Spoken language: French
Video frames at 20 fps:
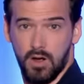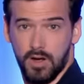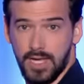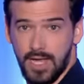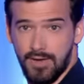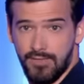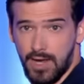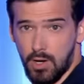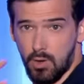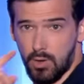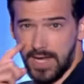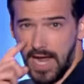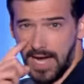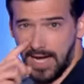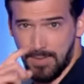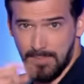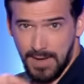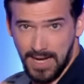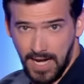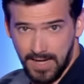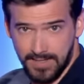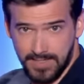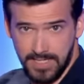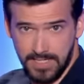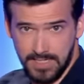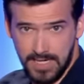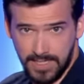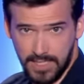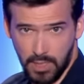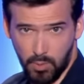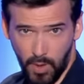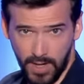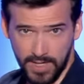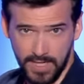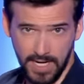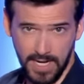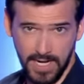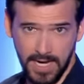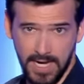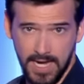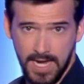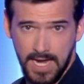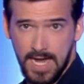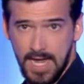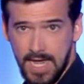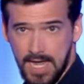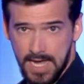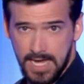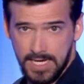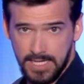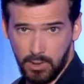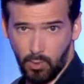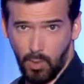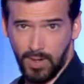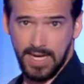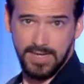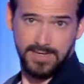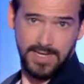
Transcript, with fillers: il y avait le Gargamel raciste là, qui croit que